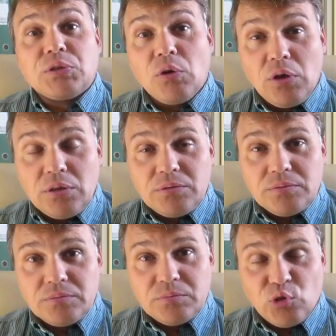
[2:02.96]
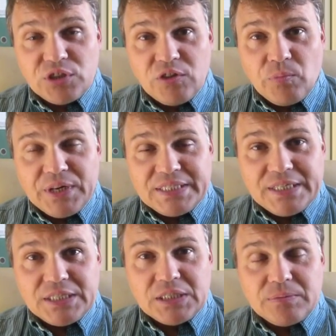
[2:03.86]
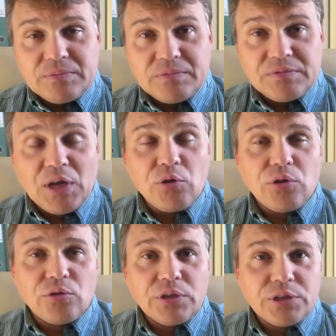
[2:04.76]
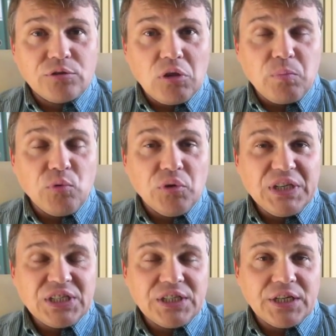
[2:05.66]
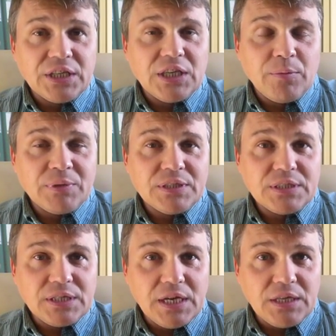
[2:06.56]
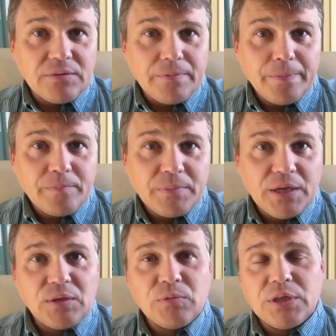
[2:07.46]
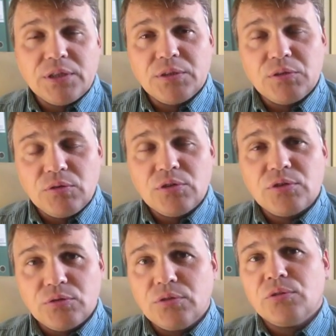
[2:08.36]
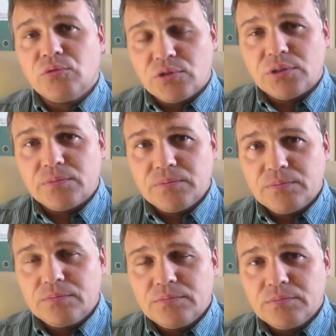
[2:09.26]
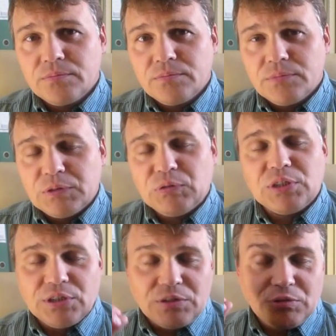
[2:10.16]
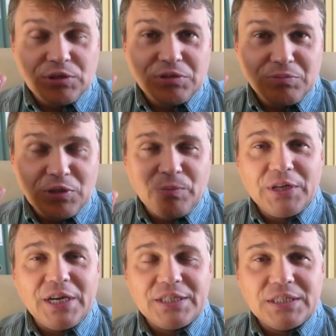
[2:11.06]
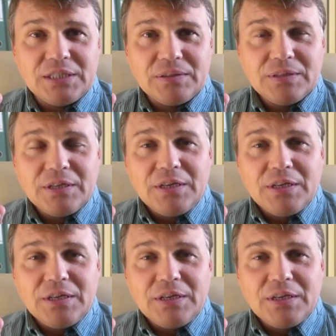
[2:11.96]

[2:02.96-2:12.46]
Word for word: стол по руслам процесса, второй круглый стол по инженерно-гидрометодоисканию. Поэтому это то, что нужно. И вот это вот мероприятие,